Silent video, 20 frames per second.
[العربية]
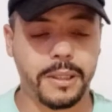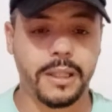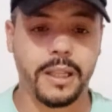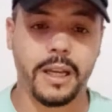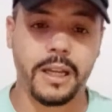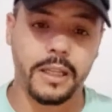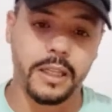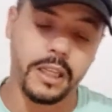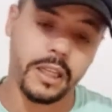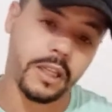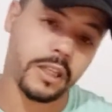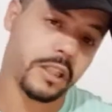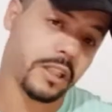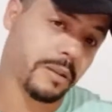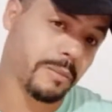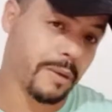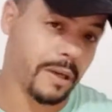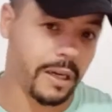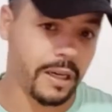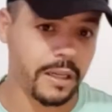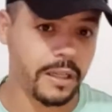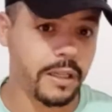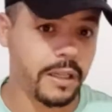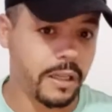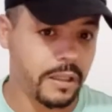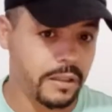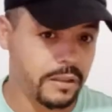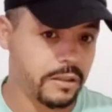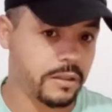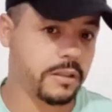الحال كاين شي معايير
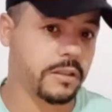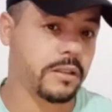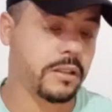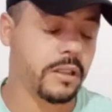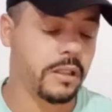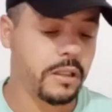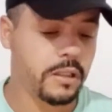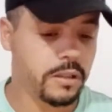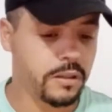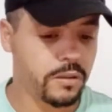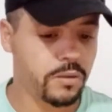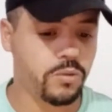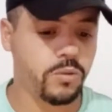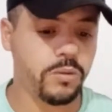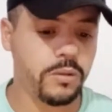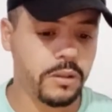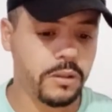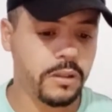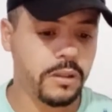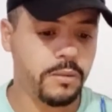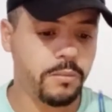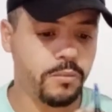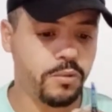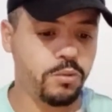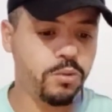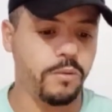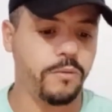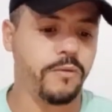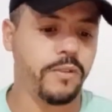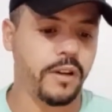خصك تكون
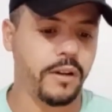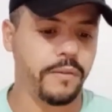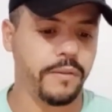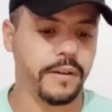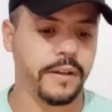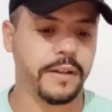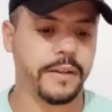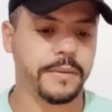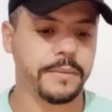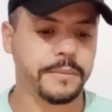متوفرة فيك